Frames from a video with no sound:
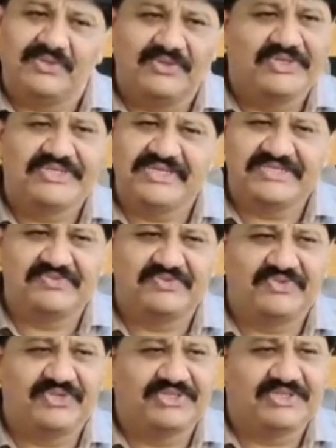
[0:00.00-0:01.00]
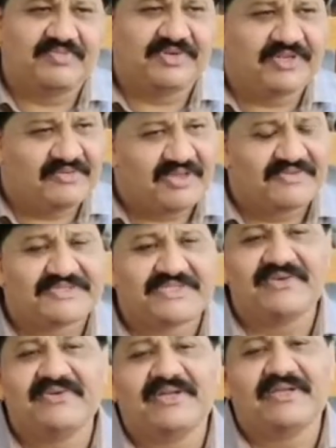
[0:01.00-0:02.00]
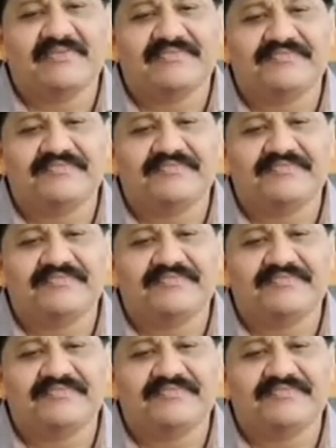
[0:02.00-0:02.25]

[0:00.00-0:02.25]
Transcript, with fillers: గురి చేసి ఉంటుందని చెప్పి నేను భావిస్తూ ఉన్నా